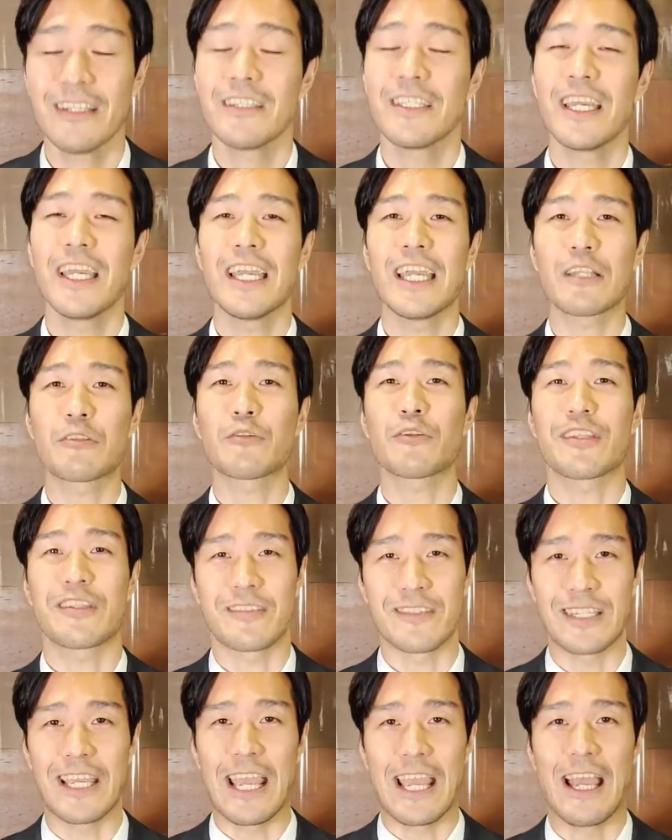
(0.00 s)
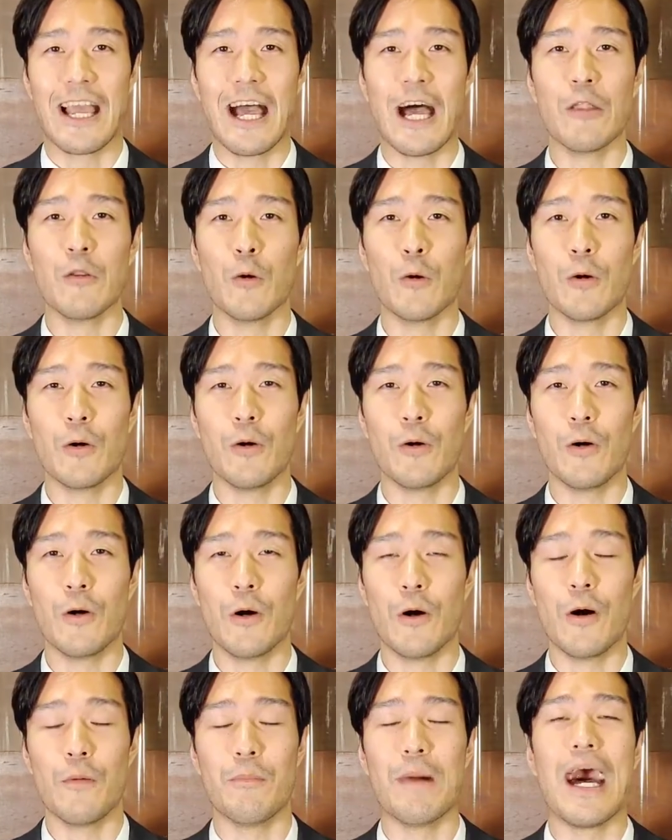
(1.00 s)
で、やっとですね、あ
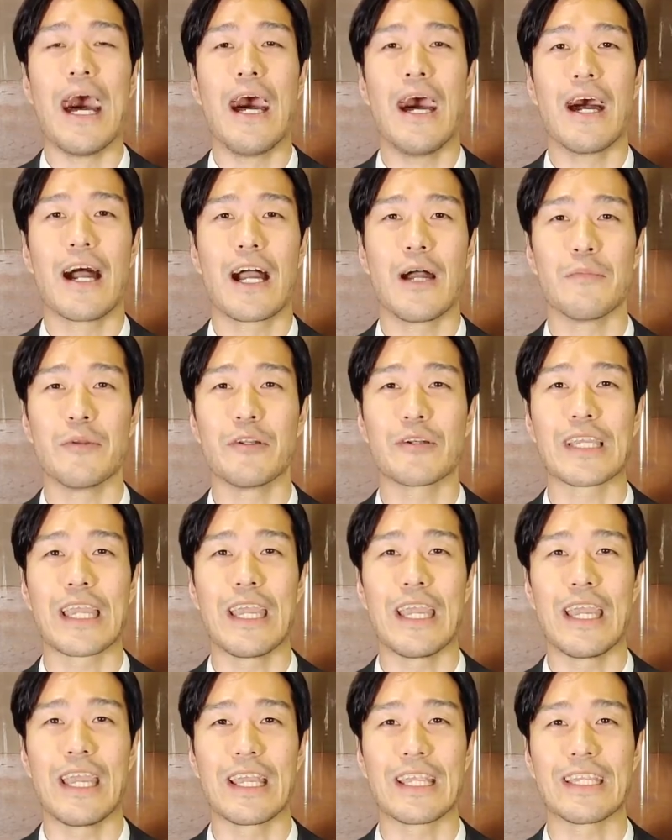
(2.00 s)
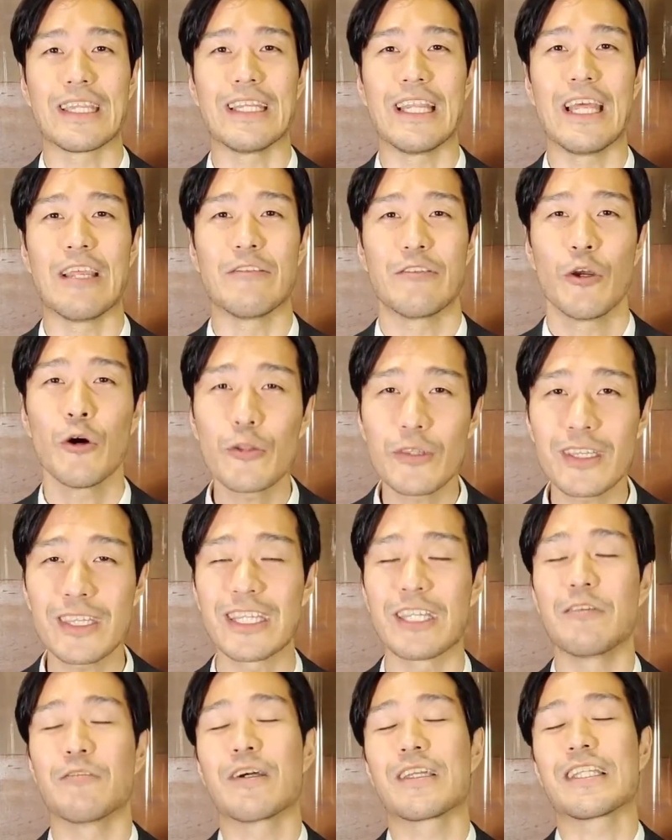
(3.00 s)
のー、まあ、髪の毛切れるよっ
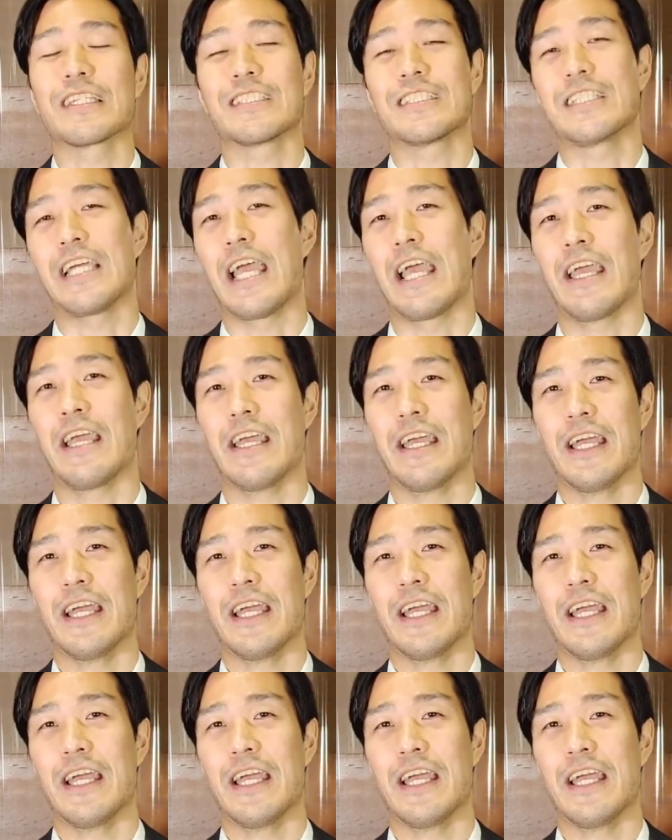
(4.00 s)
ていう形で、